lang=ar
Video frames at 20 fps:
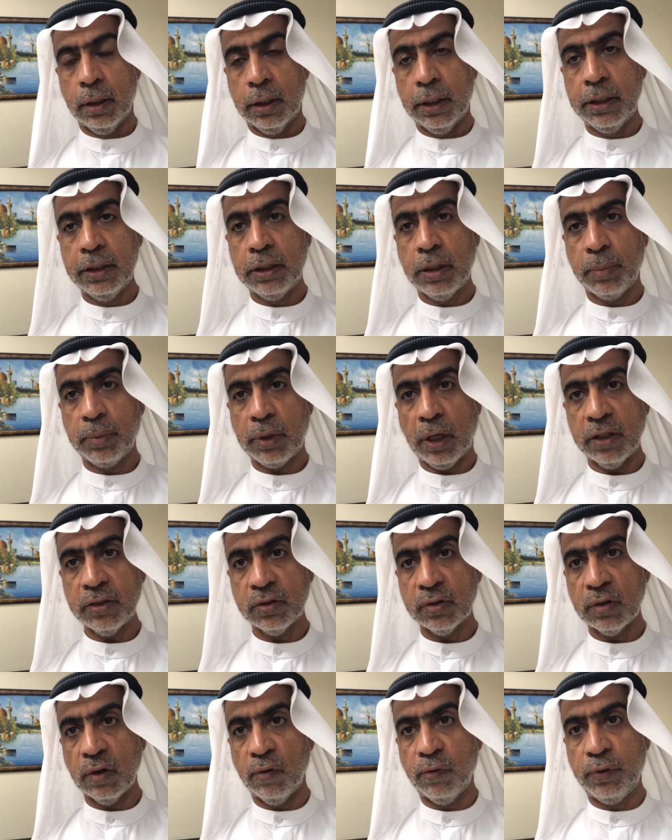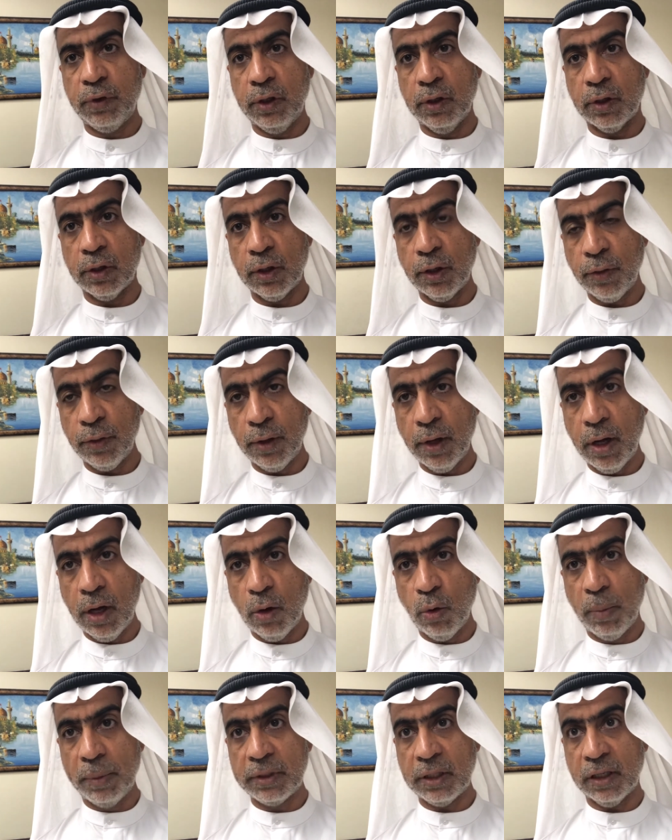أنت بتحصل فيه الرضا
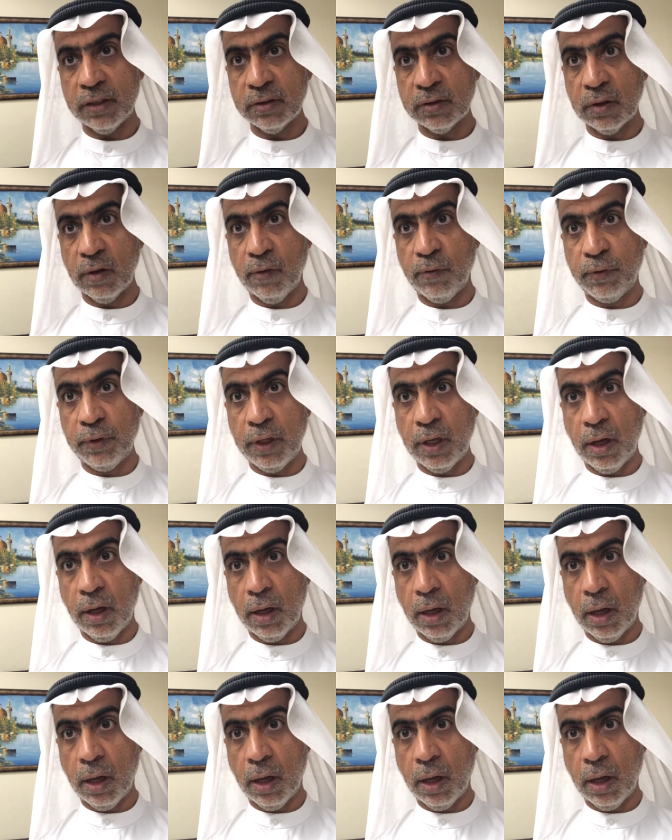وبتحصل فيه